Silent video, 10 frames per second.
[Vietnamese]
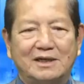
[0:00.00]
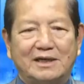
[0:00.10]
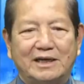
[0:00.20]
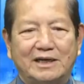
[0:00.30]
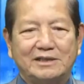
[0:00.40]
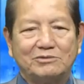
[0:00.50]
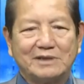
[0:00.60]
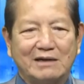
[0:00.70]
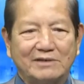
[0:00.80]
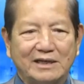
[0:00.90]
Thì chúng
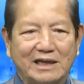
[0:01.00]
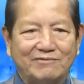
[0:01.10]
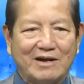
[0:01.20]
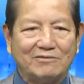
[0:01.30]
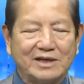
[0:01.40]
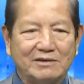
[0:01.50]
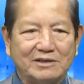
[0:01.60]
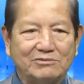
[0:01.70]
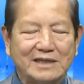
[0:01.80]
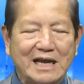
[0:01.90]
ta cũng nên đề phòng khi mà
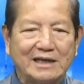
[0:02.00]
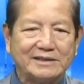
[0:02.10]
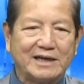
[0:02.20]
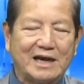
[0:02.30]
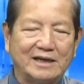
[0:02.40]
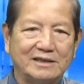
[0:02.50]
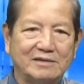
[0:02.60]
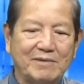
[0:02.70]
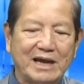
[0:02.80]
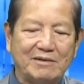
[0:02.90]
chúng ta chở những
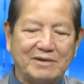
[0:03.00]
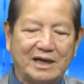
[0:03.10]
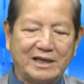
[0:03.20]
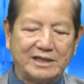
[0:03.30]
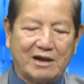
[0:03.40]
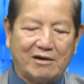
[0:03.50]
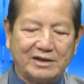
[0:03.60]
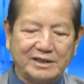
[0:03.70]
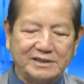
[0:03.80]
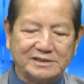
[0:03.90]
cái bé mà
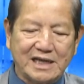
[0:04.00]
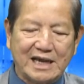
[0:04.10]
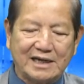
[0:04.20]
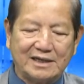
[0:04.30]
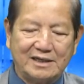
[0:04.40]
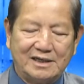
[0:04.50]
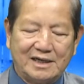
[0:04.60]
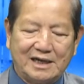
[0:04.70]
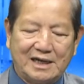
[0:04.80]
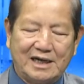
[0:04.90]
nhỏ đi xe đó,
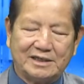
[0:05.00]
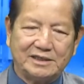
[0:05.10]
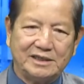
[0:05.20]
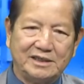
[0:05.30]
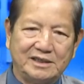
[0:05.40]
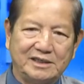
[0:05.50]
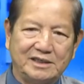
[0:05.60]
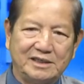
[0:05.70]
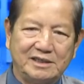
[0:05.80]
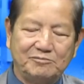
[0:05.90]

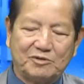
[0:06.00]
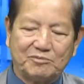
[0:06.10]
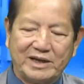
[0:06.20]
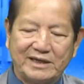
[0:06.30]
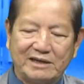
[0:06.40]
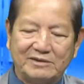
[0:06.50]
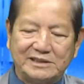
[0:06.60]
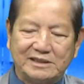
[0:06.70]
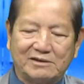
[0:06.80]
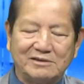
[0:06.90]
đi một mình. Nếu mà
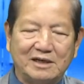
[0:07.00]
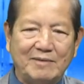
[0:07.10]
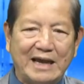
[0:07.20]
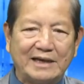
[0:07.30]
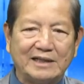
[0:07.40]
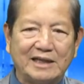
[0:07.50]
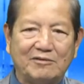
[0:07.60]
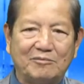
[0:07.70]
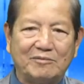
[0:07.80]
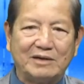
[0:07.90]
chỉ có người mẹ đi
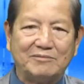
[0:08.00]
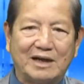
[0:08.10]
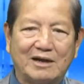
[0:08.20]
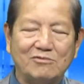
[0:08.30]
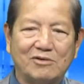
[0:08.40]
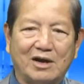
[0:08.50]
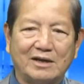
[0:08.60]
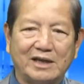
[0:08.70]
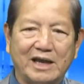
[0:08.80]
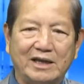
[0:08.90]
theo một mình mà không
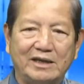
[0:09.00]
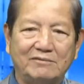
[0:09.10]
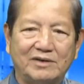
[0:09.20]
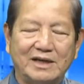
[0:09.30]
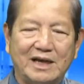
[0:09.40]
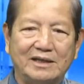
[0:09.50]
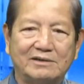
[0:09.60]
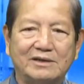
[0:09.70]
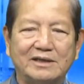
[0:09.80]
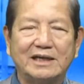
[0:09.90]
có để ý đến vấn đề
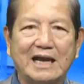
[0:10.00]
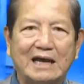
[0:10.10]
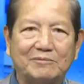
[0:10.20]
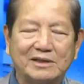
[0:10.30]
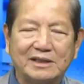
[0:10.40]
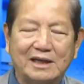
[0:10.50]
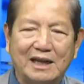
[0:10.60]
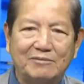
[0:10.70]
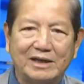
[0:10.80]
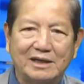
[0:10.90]
những cái can mà tiến
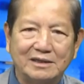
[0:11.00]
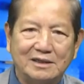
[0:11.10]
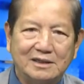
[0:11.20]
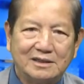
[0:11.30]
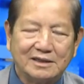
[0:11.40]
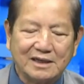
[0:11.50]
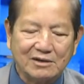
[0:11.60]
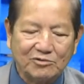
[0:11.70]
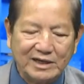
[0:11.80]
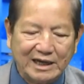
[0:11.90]
lại mình á, thì rất
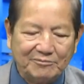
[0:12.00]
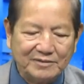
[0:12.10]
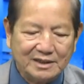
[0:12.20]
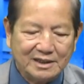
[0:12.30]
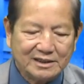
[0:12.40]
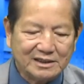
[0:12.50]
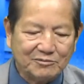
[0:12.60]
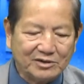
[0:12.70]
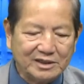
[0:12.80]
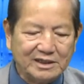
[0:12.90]
là nguy hiểm. Thì
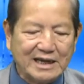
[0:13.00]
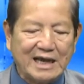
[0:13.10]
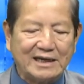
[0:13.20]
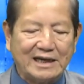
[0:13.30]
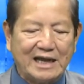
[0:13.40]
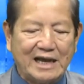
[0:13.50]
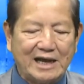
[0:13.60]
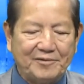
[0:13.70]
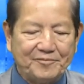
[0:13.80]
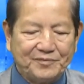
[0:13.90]
một nghi can
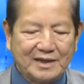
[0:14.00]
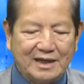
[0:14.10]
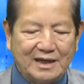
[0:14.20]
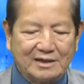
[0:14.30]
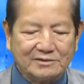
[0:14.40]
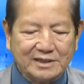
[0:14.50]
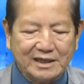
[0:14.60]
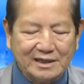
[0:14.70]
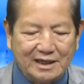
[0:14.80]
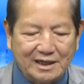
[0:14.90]
là cái
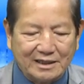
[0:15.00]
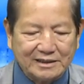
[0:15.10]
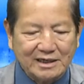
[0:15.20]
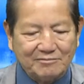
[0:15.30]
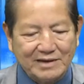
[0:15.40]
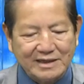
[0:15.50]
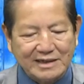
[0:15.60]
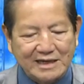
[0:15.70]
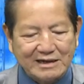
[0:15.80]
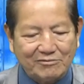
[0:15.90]
tên là mễ
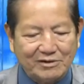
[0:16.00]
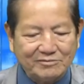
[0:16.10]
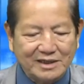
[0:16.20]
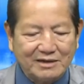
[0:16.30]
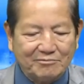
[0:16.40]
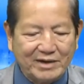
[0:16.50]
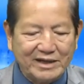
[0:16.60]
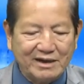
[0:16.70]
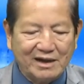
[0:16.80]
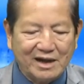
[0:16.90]
dài dòng lắm, tên là
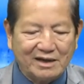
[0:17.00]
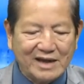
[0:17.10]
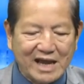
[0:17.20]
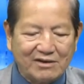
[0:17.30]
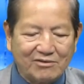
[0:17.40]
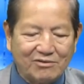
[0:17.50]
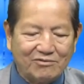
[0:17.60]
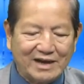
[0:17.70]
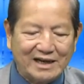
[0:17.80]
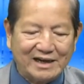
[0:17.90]
Mayor
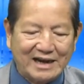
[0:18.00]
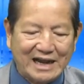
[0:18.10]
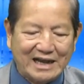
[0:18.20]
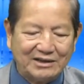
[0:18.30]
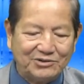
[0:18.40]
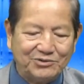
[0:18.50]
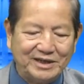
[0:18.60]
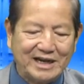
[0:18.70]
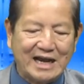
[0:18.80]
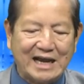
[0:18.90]
Dairo Valera
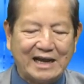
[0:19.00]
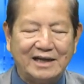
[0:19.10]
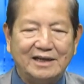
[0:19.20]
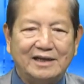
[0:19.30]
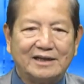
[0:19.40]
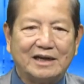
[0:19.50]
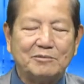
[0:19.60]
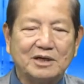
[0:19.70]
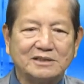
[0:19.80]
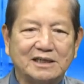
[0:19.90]
Uniga
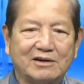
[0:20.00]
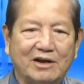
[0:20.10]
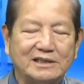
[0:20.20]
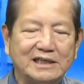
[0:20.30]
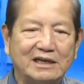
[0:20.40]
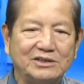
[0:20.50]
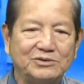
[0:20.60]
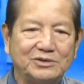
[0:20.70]
đã bước xe khỏi xe